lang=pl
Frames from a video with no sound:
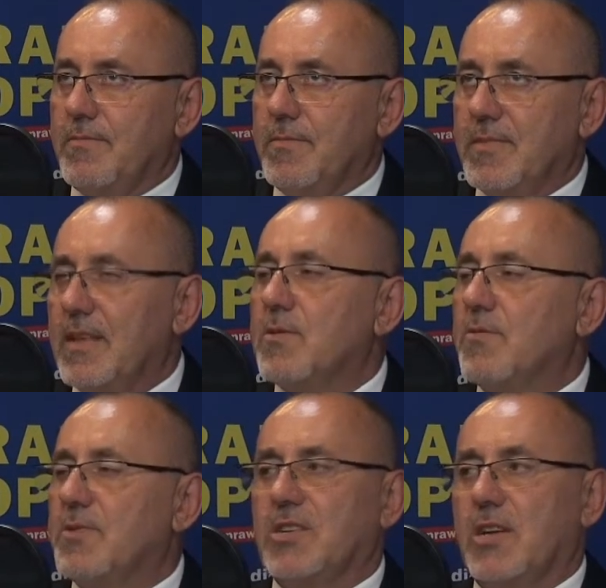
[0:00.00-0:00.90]

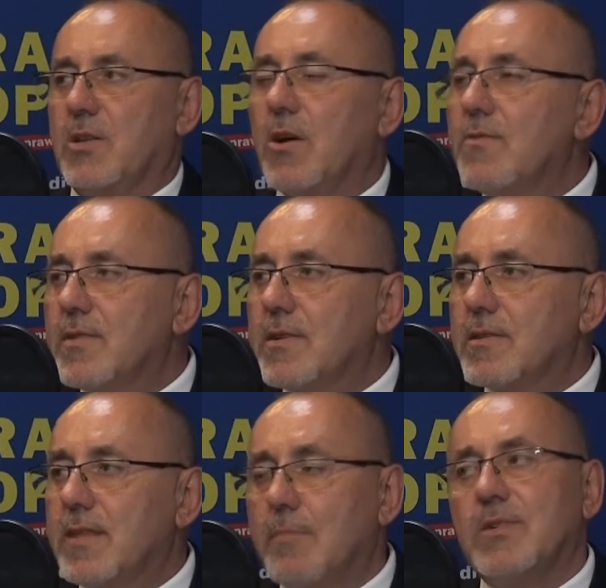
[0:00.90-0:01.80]
centrów przesiadkowych,
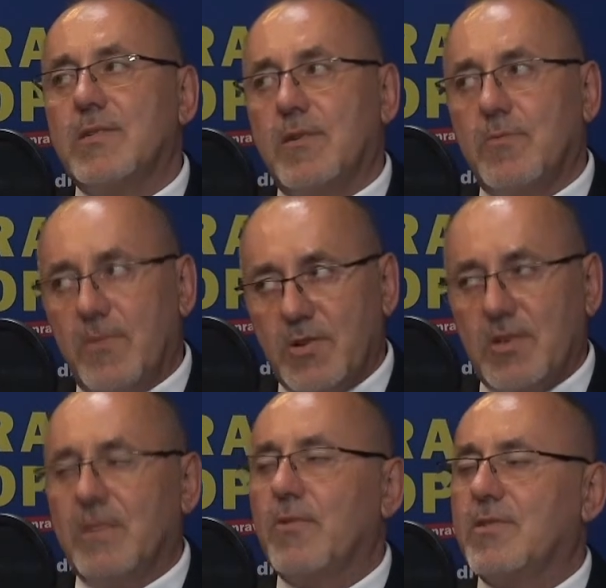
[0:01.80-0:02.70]
tam gdzie są
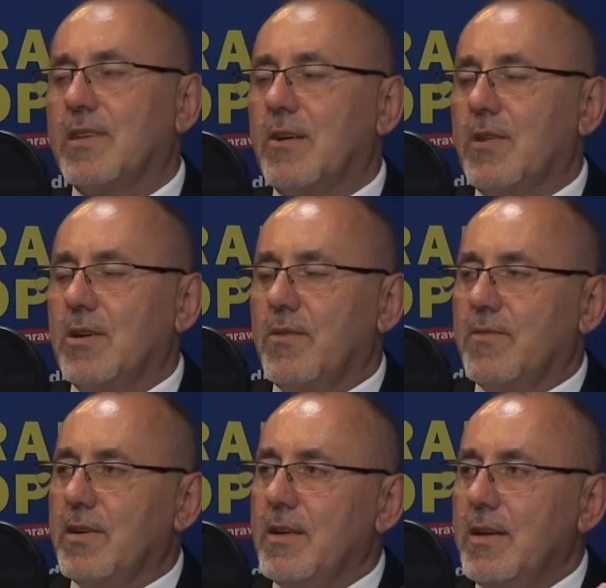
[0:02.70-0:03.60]
właśnie dworce
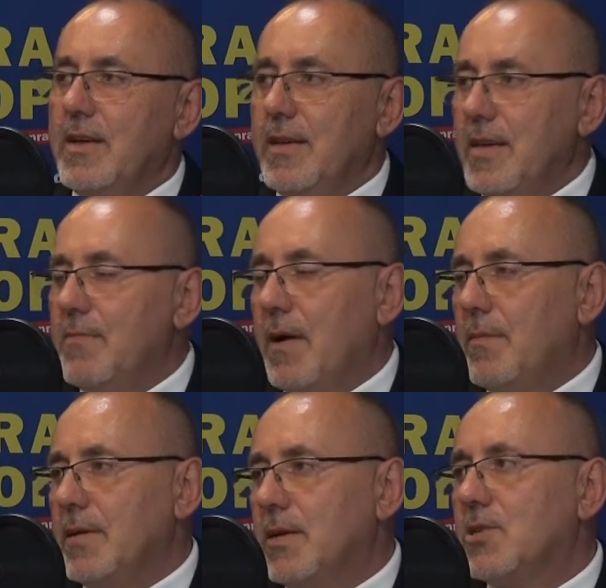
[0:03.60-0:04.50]
kolejowe i
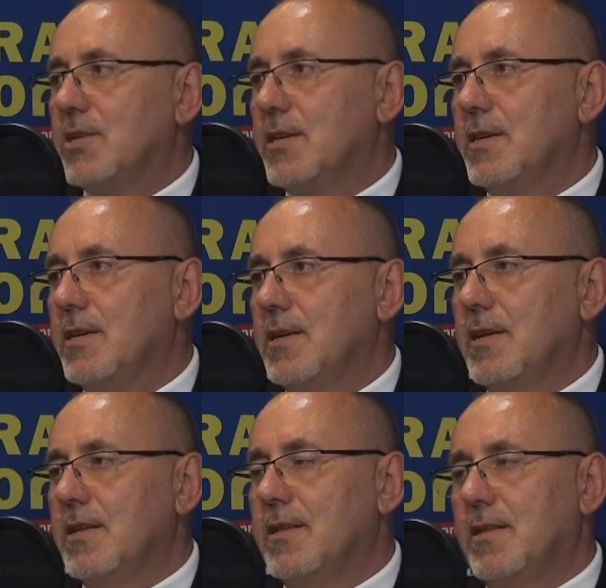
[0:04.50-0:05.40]
mamy jeszcze
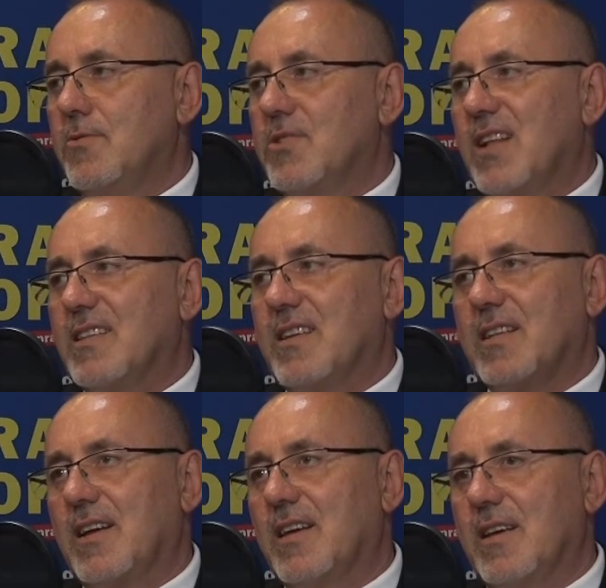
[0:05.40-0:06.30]
już dla tych
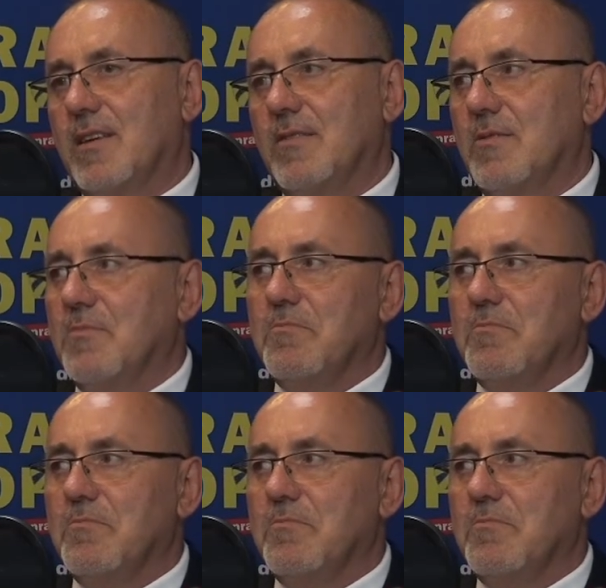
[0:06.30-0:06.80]
takich, e,